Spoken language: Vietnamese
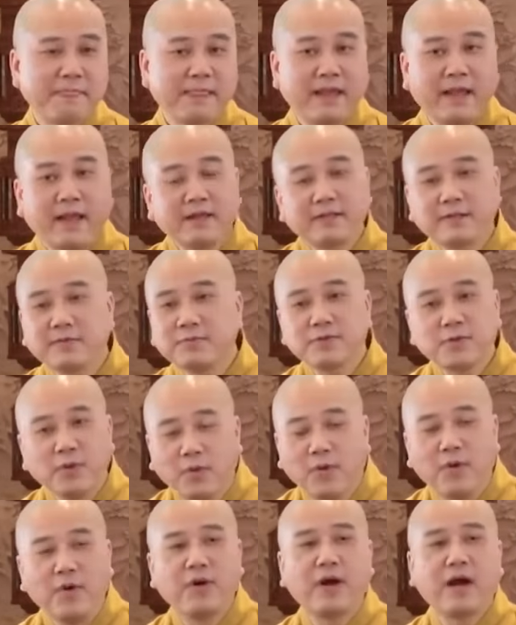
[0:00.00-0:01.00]
thì ở trong
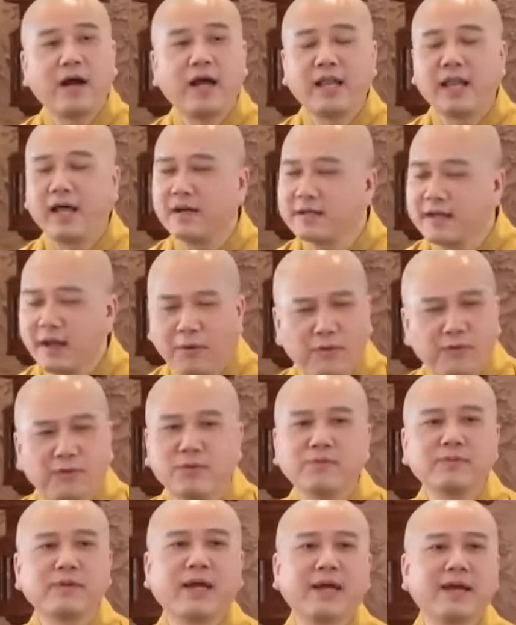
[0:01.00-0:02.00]
chùa hay là ở đâu
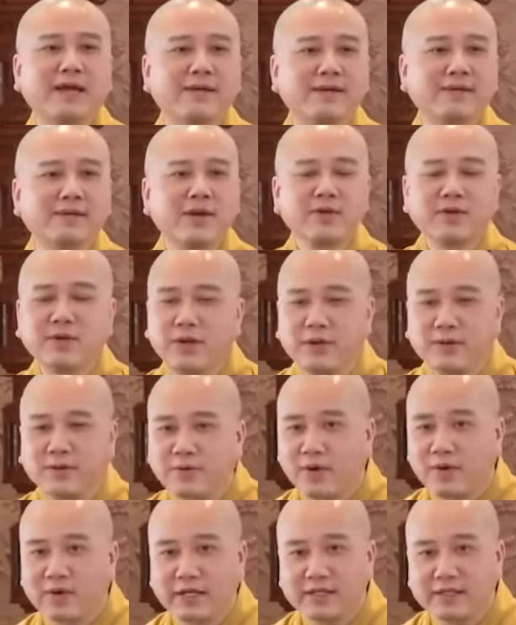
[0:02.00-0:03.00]
cũng thế nó đều
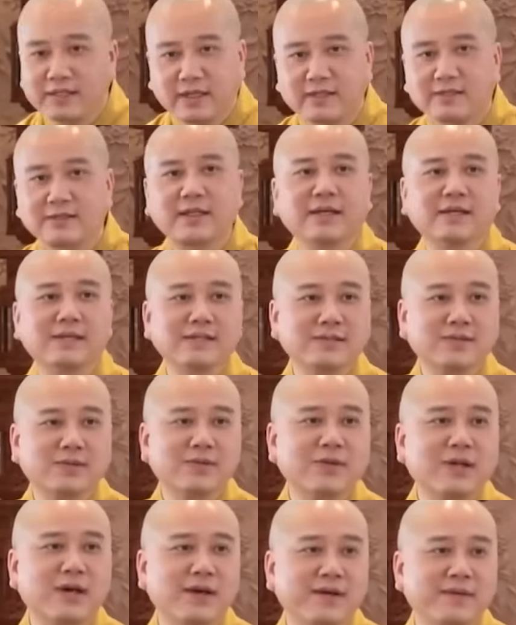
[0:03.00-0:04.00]
có cái trật tự
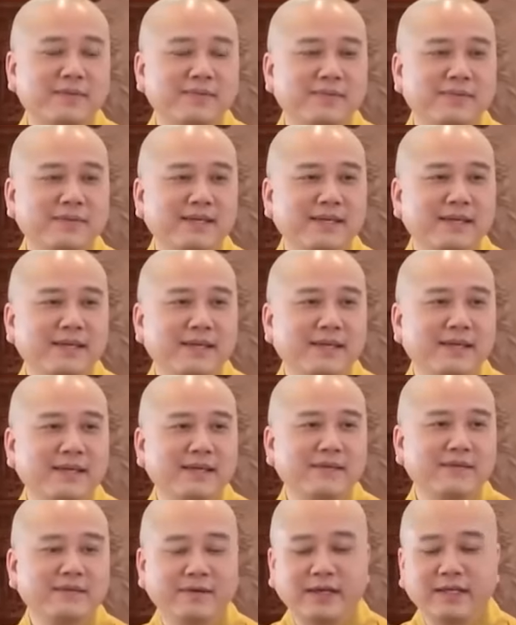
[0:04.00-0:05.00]
của nó
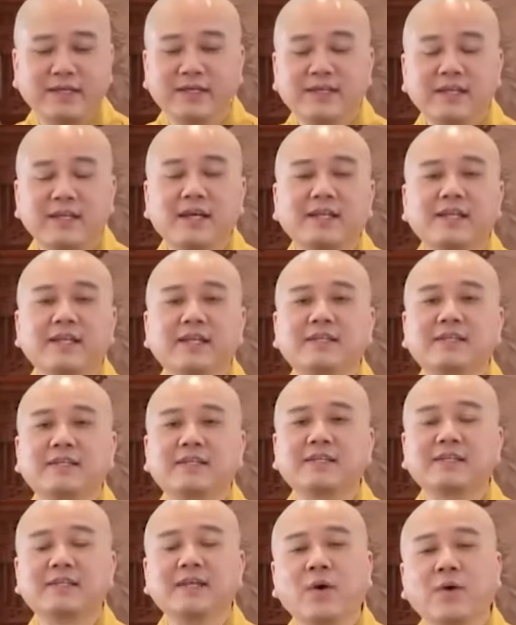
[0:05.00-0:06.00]
vậy cho nên
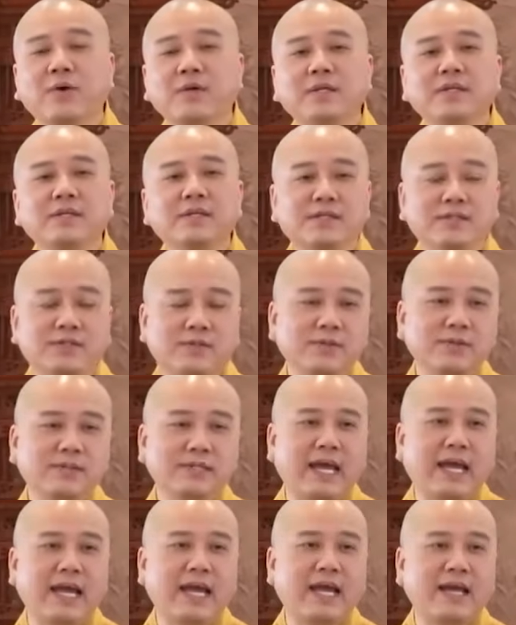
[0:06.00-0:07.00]
đối với người xuất
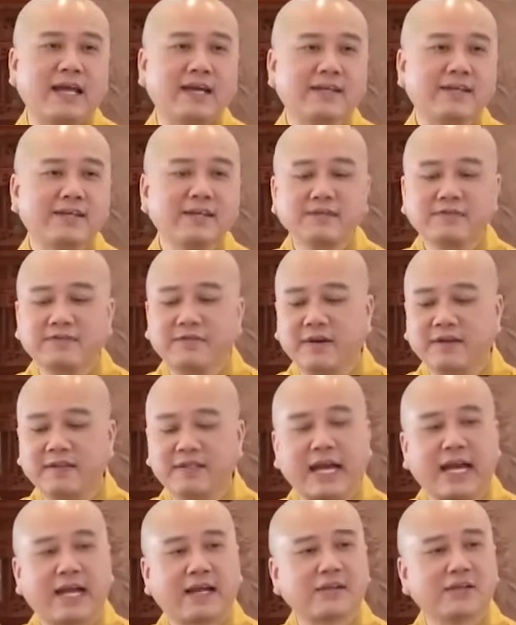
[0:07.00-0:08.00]
gia đức phật
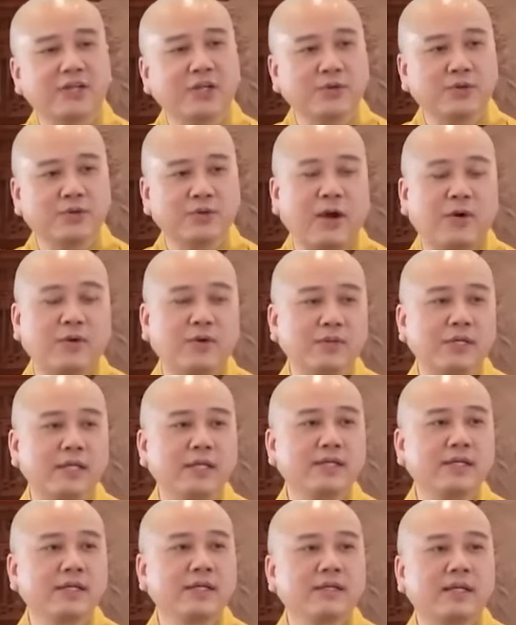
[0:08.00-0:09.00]
dặn điều đầu
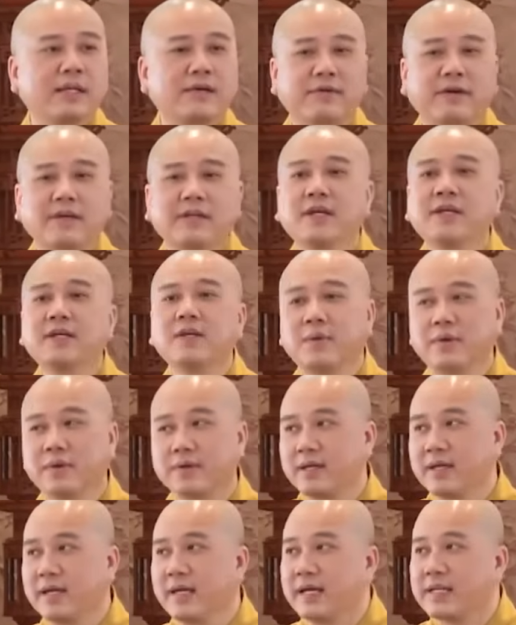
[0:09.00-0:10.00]
tiên nhất là phải giới luật
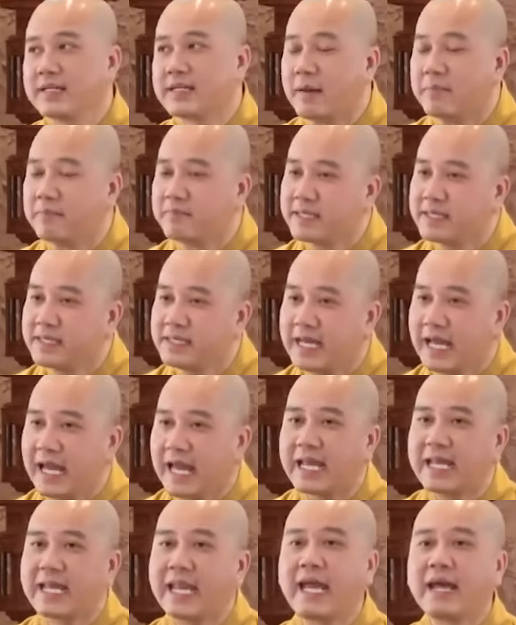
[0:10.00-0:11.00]
thậm chí
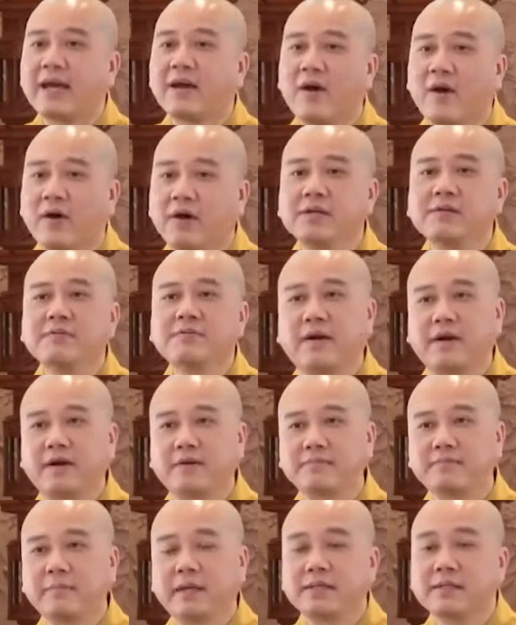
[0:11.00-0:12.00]
ngạ nan hỏi đức
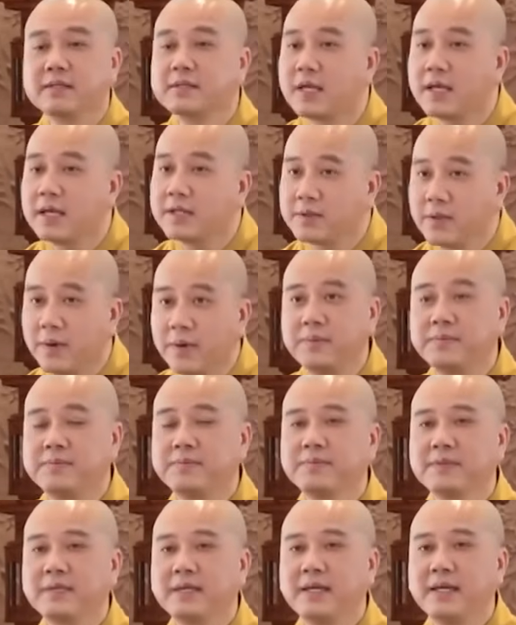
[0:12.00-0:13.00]
phật bạch đức thế tôn
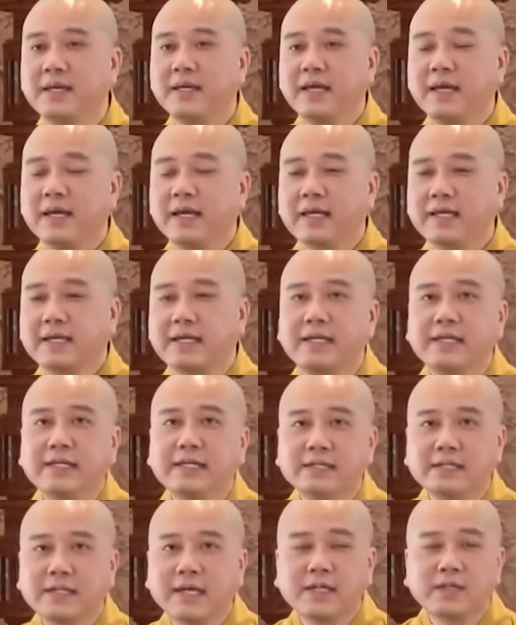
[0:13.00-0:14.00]
khi
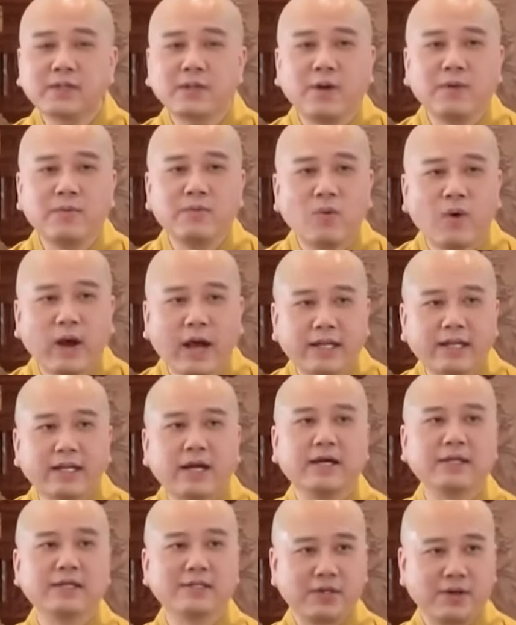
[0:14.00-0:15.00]
đức thế tôn qua
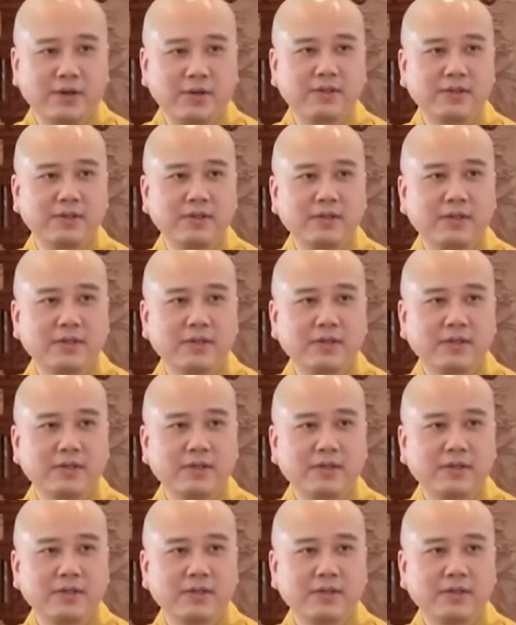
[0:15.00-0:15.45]
đời rồi